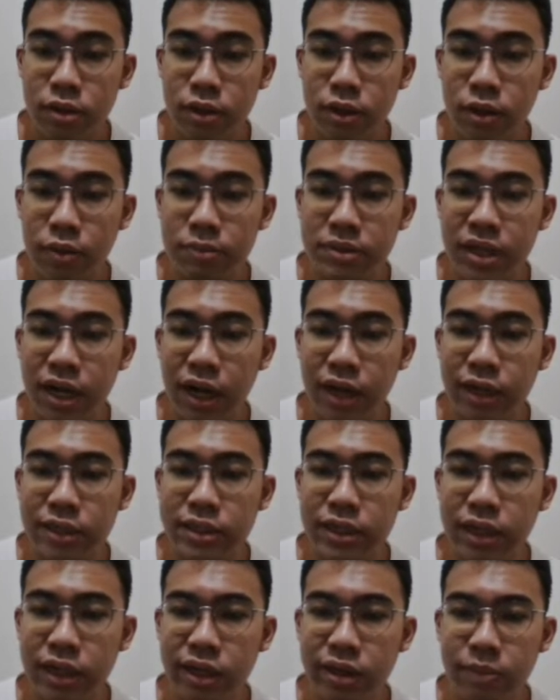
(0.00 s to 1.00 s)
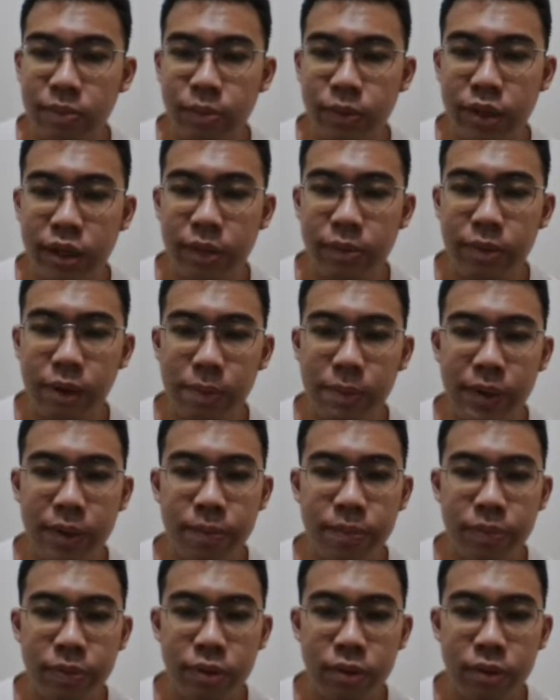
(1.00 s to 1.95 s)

kalau misalkan ke sini jadi berapa